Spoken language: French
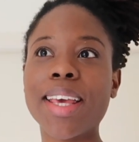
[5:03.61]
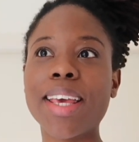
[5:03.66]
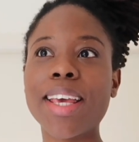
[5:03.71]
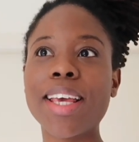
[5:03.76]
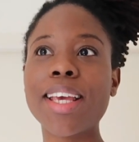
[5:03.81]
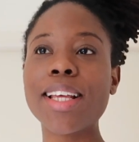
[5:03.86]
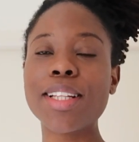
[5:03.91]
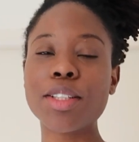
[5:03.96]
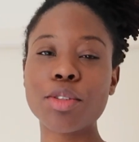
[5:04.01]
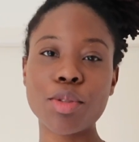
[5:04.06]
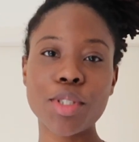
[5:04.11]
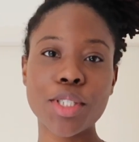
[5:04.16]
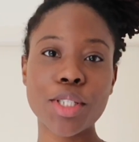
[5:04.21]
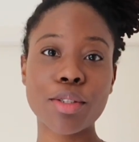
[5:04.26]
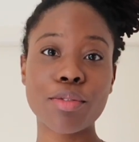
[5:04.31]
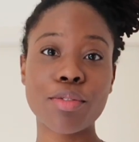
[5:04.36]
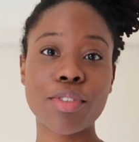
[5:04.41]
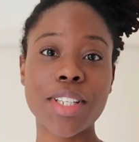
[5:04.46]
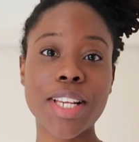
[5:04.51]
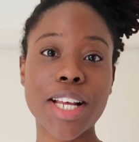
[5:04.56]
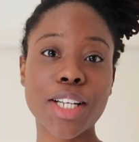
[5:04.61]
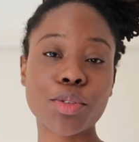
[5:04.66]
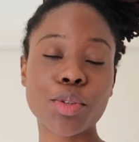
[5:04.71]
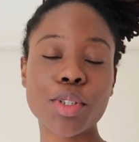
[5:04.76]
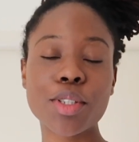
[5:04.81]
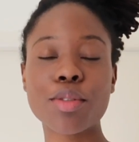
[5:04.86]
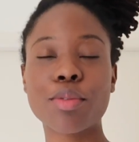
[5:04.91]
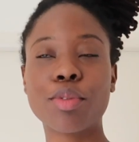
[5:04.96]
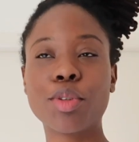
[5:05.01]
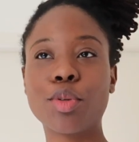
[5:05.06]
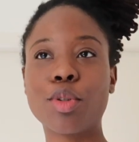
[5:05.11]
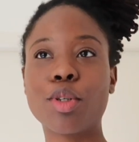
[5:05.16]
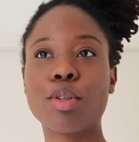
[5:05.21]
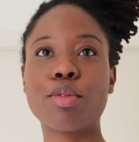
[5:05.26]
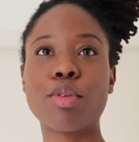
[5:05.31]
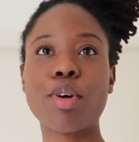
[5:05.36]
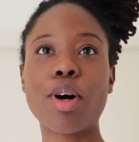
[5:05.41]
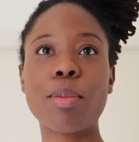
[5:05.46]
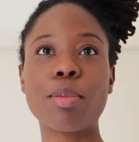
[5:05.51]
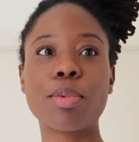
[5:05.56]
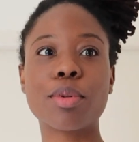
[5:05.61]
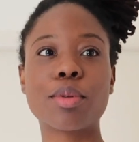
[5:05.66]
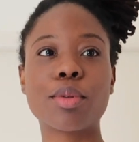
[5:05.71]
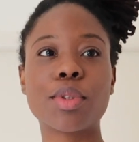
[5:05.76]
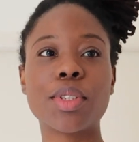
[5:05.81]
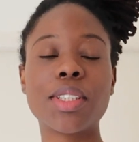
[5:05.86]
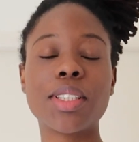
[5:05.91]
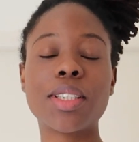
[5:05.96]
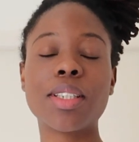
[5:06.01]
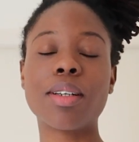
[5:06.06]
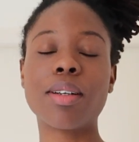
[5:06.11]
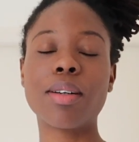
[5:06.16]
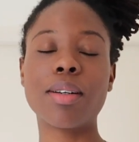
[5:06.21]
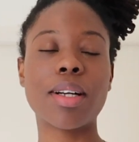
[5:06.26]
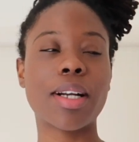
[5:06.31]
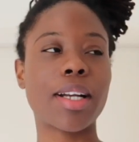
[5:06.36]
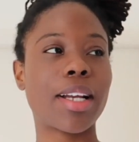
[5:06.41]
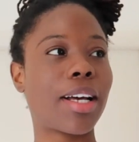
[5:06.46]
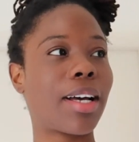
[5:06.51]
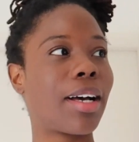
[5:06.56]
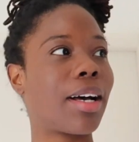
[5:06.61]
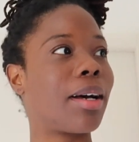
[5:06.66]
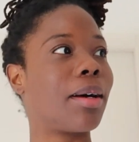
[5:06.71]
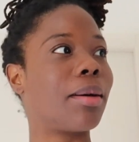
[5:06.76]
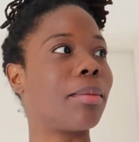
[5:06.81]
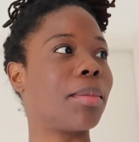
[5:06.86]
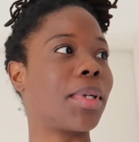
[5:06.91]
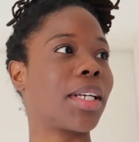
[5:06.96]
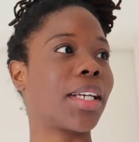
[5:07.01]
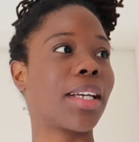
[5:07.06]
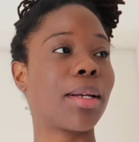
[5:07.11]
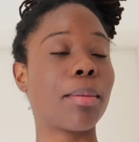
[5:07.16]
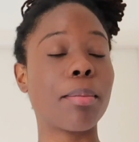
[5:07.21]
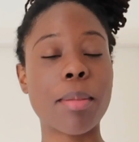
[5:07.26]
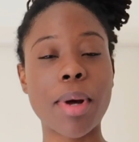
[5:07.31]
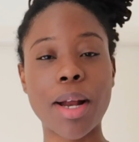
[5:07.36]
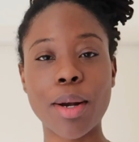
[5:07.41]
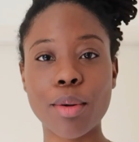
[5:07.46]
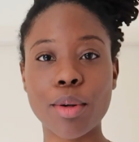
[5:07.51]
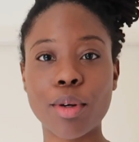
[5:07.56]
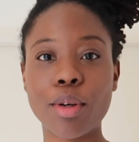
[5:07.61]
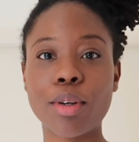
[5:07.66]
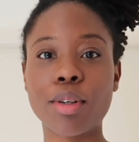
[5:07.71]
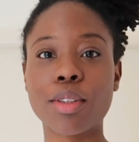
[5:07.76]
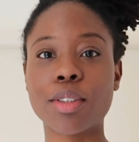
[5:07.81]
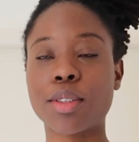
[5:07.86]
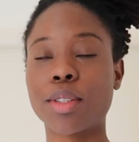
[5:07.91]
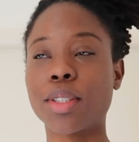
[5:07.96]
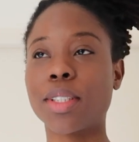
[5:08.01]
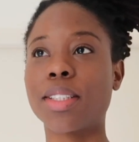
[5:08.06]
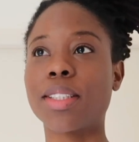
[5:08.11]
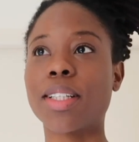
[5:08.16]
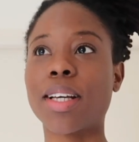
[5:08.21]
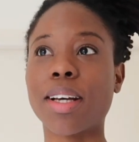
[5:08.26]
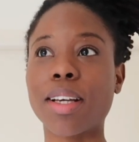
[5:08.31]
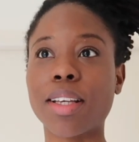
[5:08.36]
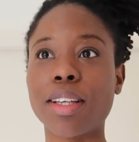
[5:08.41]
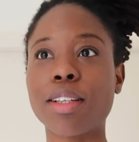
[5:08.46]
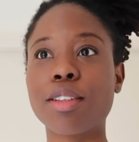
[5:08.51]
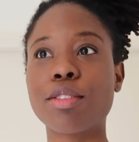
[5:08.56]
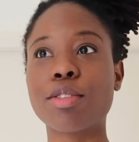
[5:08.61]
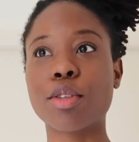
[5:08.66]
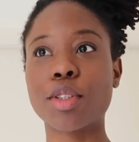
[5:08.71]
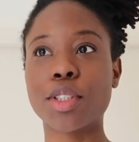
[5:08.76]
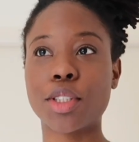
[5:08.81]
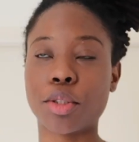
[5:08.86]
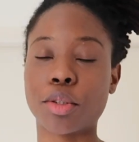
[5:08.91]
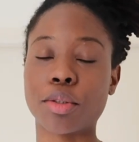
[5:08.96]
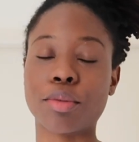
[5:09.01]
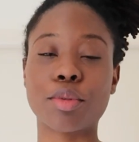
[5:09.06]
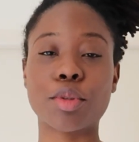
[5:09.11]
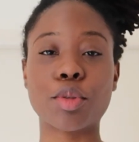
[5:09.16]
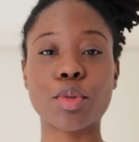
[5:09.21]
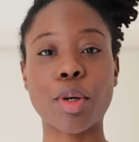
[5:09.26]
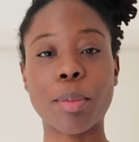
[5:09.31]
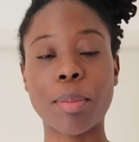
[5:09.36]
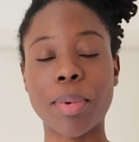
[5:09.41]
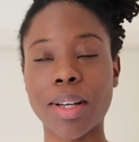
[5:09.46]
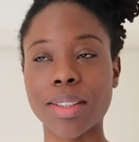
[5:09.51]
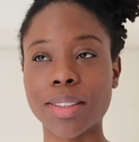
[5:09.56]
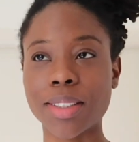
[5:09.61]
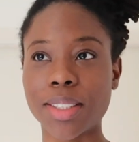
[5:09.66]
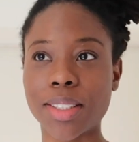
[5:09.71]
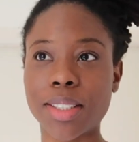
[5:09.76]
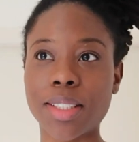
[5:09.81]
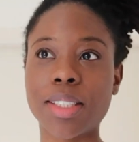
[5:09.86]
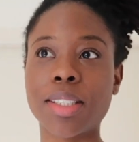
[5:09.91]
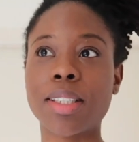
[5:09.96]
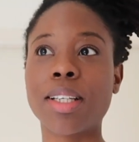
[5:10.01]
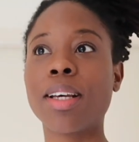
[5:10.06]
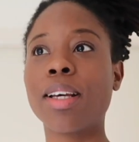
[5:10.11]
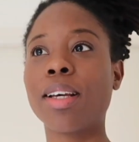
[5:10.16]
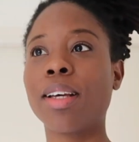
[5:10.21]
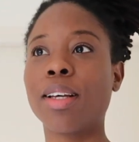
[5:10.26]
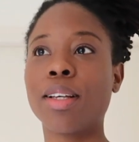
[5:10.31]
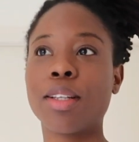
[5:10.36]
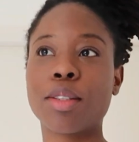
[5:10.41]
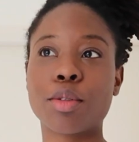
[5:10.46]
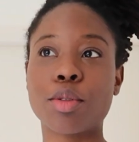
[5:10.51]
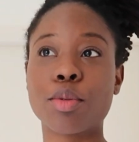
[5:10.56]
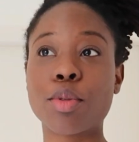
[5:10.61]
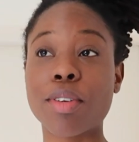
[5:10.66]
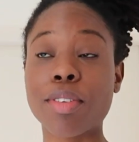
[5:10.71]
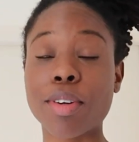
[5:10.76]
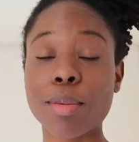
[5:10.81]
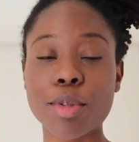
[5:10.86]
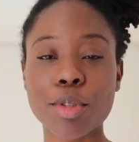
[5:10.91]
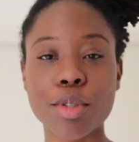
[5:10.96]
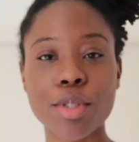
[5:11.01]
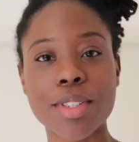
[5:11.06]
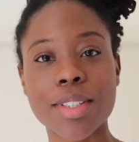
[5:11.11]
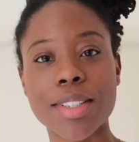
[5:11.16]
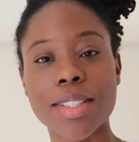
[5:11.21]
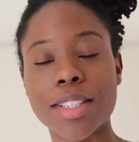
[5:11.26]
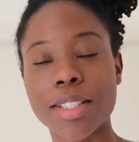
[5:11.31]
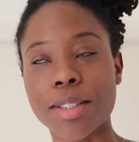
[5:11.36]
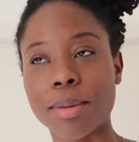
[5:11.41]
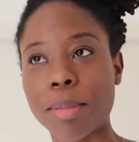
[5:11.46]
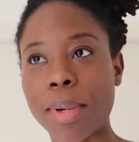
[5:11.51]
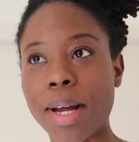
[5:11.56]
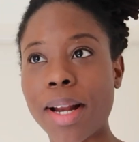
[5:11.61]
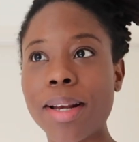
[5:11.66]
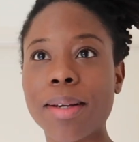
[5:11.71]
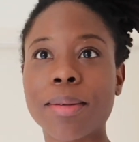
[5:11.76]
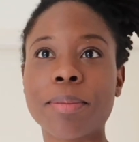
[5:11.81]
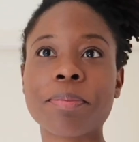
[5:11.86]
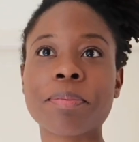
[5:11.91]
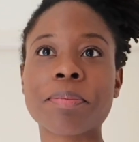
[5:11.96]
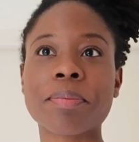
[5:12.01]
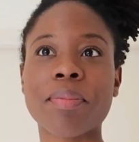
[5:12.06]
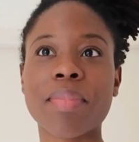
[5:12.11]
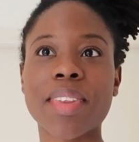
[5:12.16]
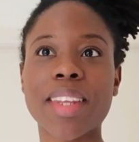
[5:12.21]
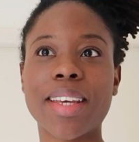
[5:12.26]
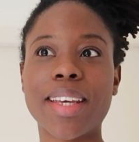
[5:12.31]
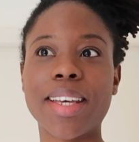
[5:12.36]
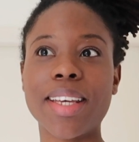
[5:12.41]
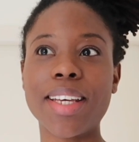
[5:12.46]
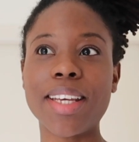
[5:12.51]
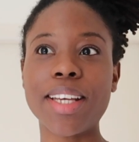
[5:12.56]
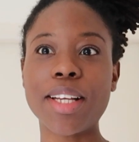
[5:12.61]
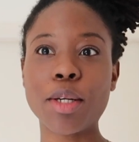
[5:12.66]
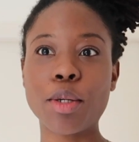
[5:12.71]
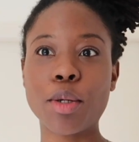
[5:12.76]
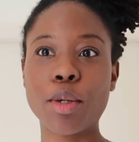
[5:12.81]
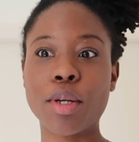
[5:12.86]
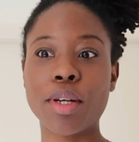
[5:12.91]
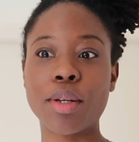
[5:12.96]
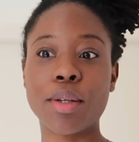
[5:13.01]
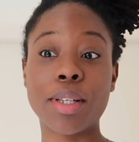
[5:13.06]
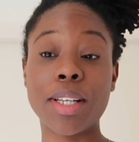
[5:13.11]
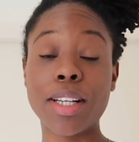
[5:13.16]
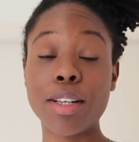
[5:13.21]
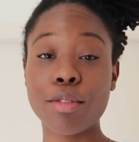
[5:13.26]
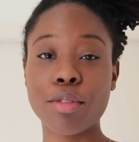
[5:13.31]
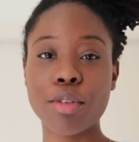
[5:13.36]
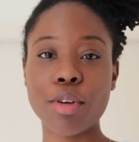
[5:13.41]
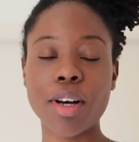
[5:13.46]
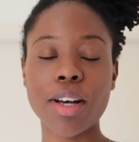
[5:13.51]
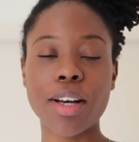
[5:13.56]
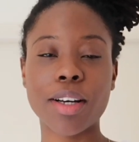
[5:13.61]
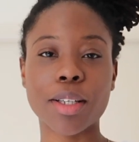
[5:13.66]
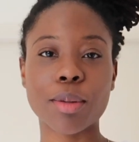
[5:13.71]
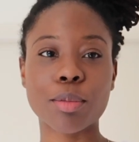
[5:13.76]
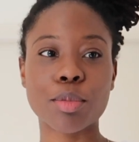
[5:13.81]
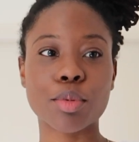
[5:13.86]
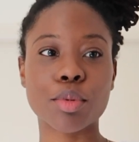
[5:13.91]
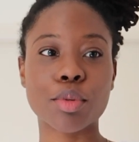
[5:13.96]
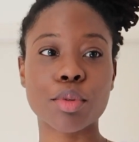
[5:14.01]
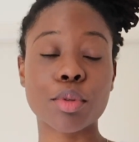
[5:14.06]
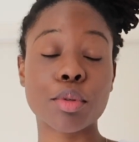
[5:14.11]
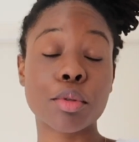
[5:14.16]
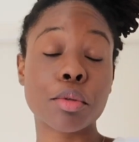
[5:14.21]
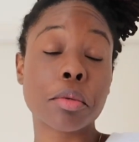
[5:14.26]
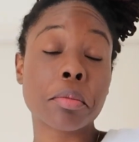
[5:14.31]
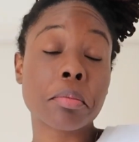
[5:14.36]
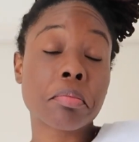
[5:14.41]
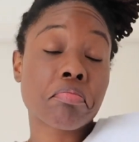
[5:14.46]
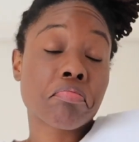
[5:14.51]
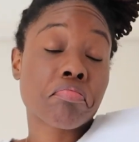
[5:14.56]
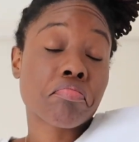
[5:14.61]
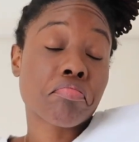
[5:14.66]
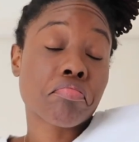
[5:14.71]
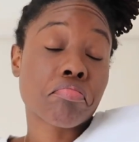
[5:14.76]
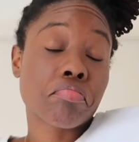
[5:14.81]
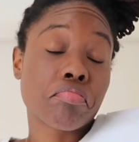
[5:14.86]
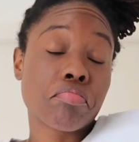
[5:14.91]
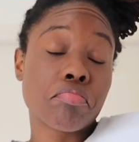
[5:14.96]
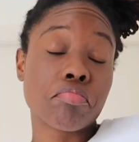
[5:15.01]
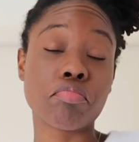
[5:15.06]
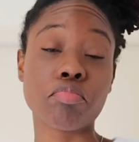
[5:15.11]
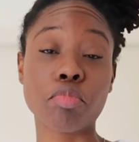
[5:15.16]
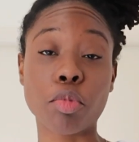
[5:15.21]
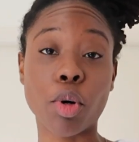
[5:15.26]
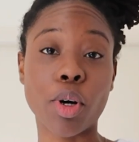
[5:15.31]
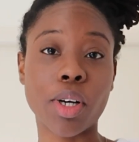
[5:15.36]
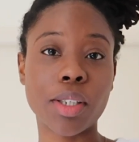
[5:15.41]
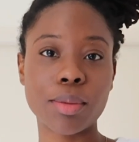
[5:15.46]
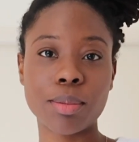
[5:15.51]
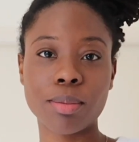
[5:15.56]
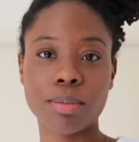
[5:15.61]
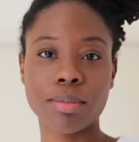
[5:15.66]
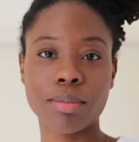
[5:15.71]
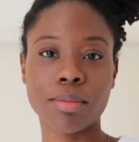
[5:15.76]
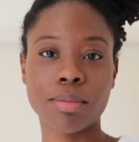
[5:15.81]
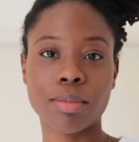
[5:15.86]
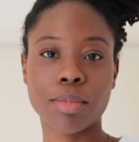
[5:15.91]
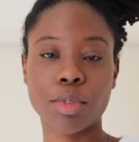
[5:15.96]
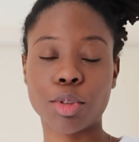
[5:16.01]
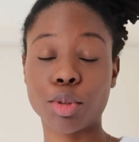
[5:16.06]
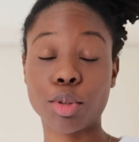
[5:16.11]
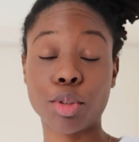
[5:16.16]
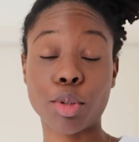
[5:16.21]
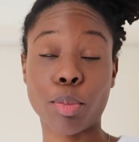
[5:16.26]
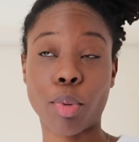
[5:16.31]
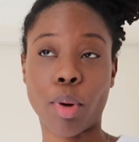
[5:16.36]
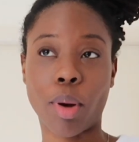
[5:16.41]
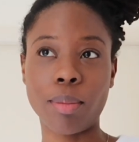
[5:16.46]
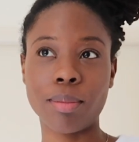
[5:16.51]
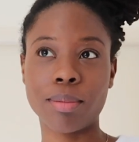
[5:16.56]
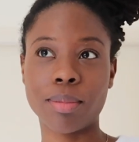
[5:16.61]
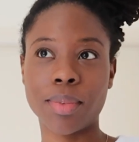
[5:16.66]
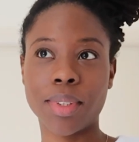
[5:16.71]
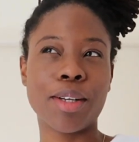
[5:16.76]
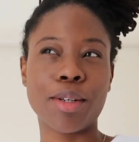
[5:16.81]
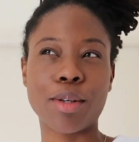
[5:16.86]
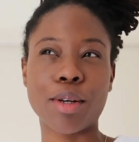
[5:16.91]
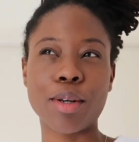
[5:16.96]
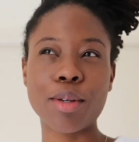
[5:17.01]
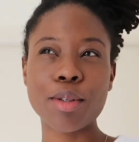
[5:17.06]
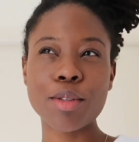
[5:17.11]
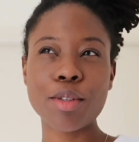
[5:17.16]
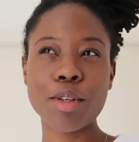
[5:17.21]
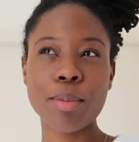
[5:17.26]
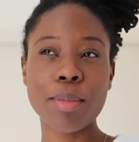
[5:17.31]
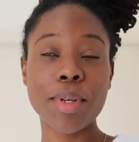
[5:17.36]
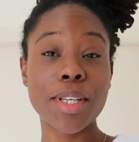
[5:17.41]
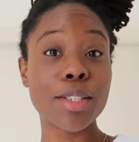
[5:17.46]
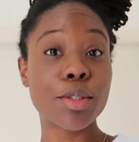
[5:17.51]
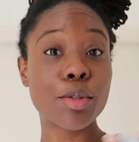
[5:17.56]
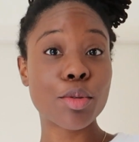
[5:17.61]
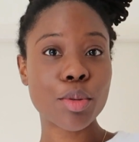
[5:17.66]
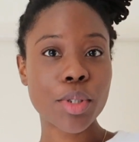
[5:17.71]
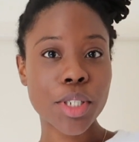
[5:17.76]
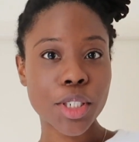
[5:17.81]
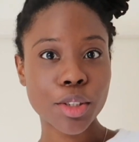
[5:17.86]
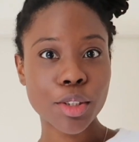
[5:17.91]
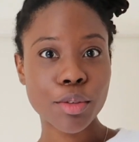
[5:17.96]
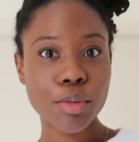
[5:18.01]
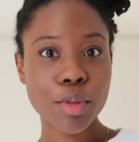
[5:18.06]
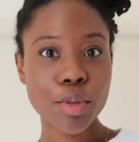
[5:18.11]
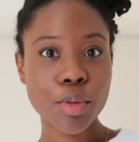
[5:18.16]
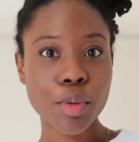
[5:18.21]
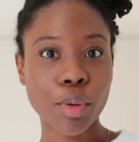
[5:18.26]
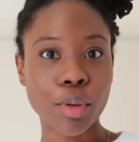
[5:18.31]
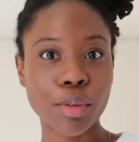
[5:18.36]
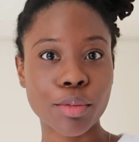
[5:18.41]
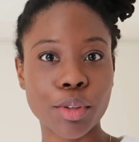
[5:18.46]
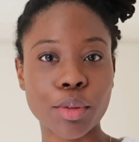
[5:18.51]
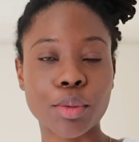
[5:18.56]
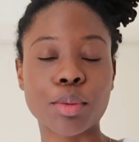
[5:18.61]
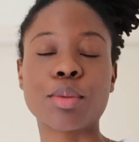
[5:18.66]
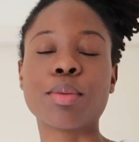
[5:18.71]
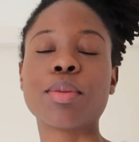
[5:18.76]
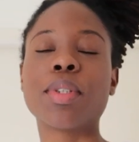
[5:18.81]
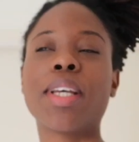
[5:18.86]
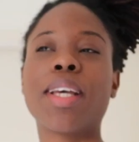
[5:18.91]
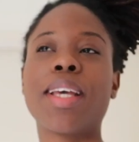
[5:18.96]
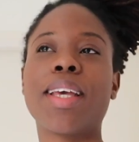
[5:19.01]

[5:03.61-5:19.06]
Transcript: Et tous les autres villageois sont venus le voir pour lui dire « Oh là là, mais quel malheur ce qui t'arrive, que tes chevaux soient partis, tu dois vraiment te sentir mal. » Et l'éleveur a répondu « Moi, je sais pas. » Le lendemain, tous les chevaux sont revenus.